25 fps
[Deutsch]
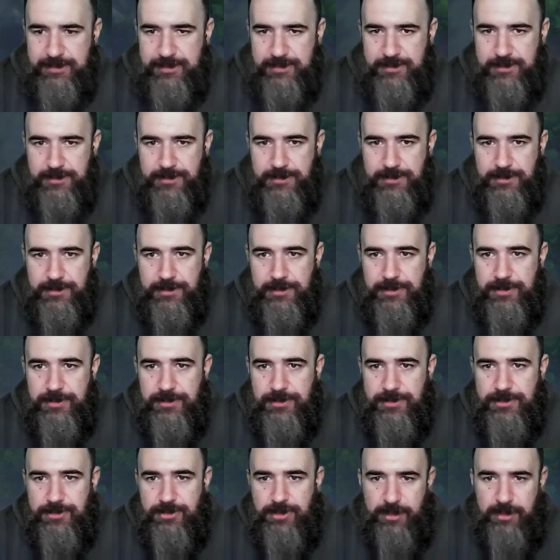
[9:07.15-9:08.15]
Und
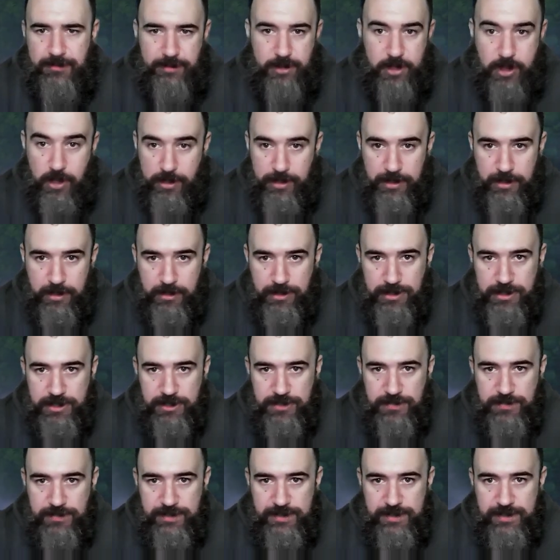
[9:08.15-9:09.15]
ja, wir könnten auch die
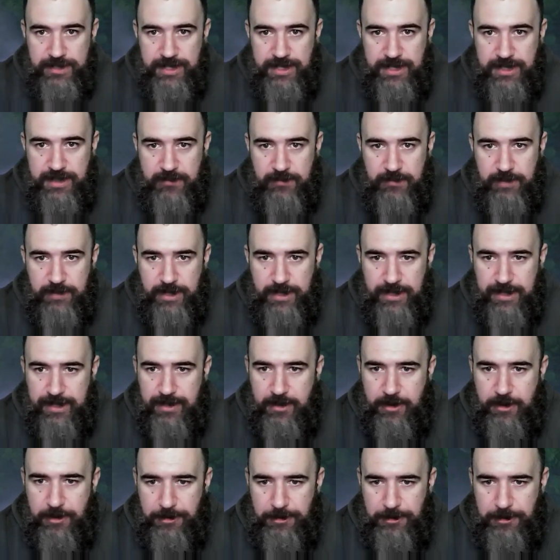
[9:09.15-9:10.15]
Geschwindigkeit ein wenig
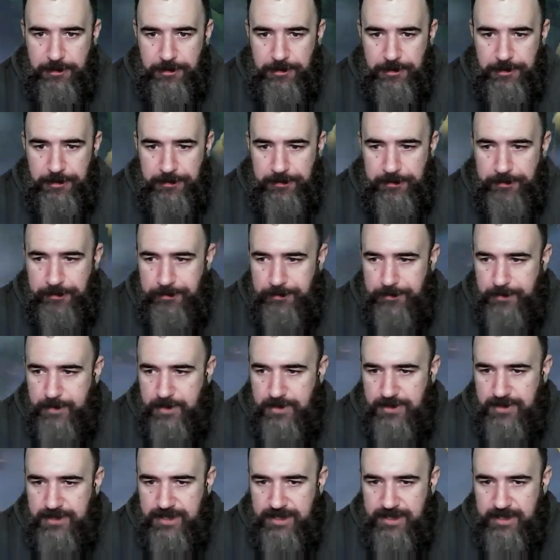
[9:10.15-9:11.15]
erhöhen.
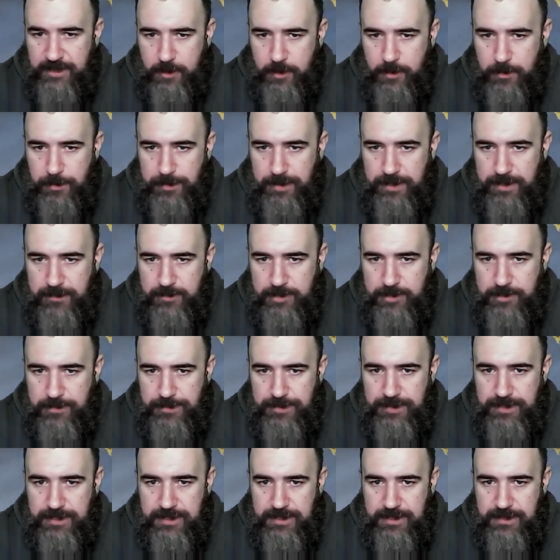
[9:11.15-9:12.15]
Das geht auch bei dem
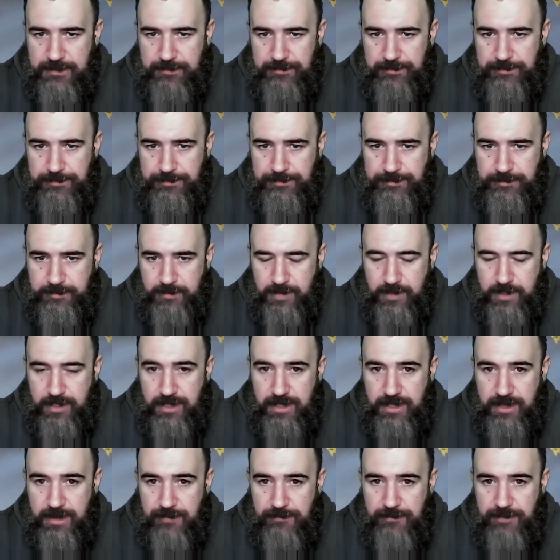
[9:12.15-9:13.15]
Spiel. Und
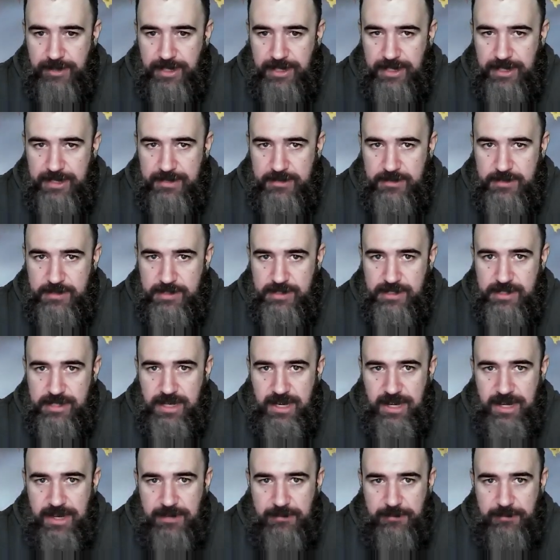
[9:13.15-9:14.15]
hier haben wir halt unsere
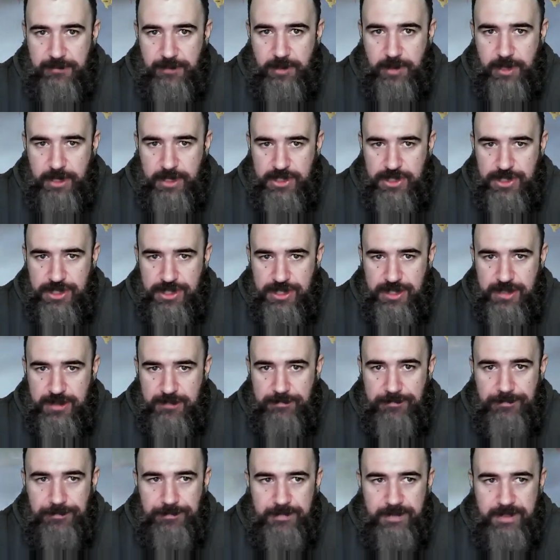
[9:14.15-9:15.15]
kleine Feuerstelle.
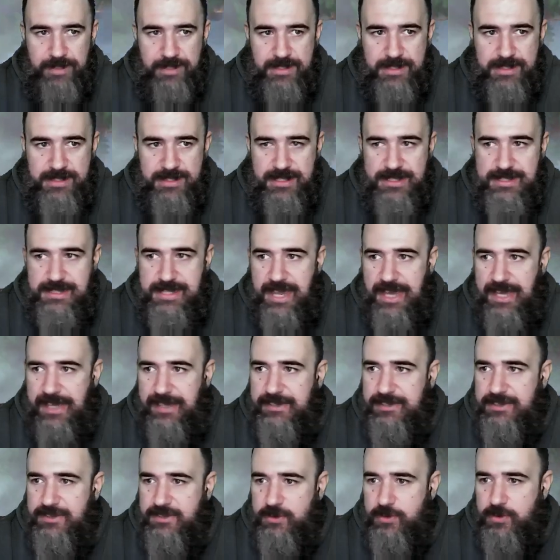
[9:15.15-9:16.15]

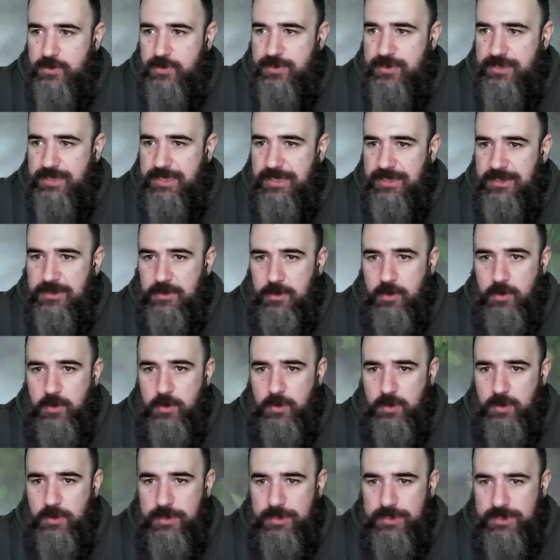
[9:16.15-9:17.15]
Herz unserer
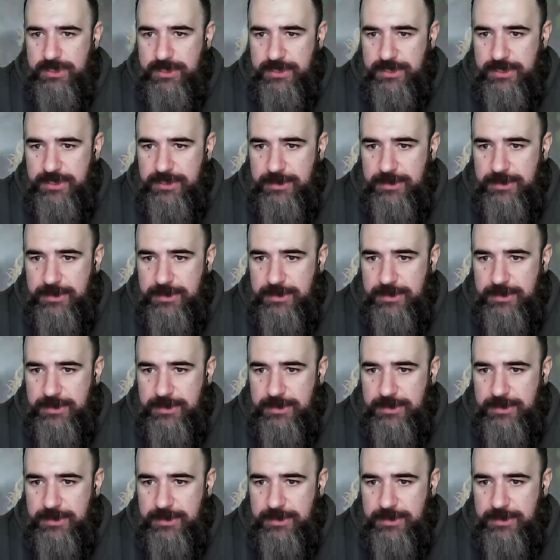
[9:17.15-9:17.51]
Kolonie.